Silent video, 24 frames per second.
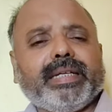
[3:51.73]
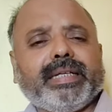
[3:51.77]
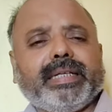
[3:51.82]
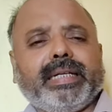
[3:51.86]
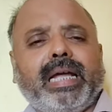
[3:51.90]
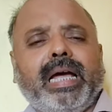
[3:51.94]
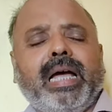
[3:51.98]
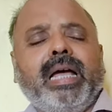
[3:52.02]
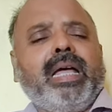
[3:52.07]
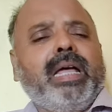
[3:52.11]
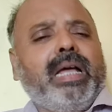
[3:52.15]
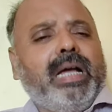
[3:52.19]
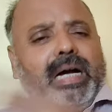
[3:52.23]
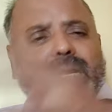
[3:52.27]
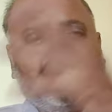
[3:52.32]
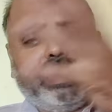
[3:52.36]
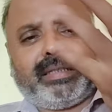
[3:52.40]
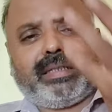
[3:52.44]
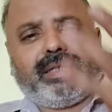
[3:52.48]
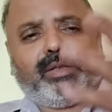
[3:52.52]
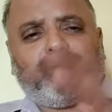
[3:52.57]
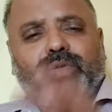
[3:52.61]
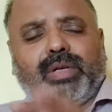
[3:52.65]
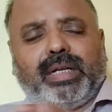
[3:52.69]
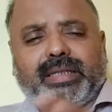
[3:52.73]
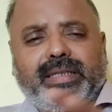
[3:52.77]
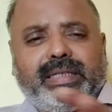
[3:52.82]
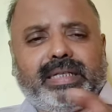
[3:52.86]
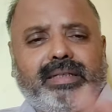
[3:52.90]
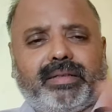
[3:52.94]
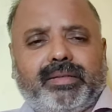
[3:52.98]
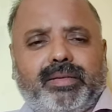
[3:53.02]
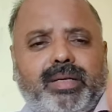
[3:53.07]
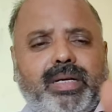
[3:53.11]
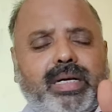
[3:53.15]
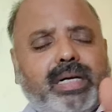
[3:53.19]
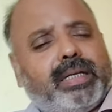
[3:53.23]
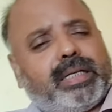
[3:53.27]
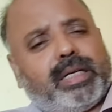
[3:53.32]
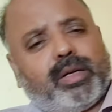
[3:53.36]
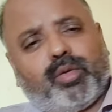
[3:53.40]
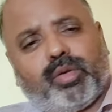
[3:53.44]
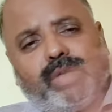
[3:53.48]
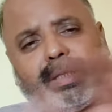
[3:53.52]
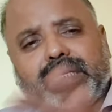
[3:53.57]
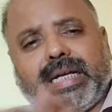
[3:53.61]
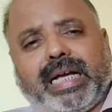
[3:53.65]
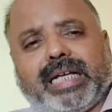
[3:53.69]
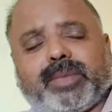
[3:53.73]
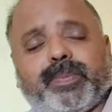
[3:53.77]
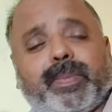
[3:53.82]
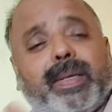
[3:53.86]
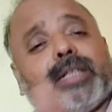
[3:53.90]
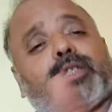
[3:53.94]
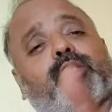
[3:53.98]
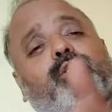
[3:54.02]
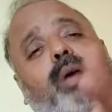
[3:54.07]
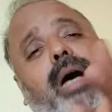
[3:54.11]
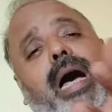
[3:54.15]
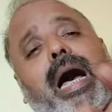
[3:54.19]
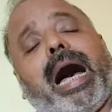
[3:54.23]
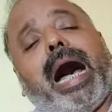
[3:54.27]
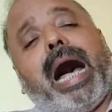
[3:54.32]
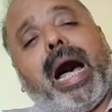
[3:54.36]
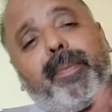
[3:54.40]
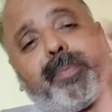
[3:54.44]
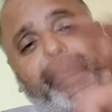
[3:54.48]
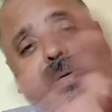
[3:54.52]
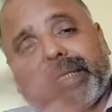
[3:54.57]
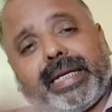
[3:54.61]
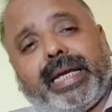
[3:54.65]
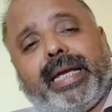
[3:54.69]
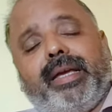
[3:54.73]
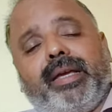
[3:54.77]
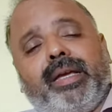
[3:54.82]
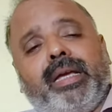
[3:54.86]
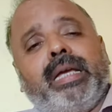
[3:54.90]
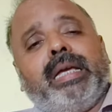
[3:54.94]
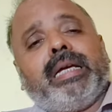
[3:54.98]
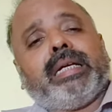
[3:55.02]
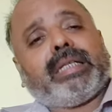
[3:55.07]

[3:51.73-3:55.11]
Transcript: ठीक है ना अड़सठ उनहत्तर करोड़ के आसपास तो आपके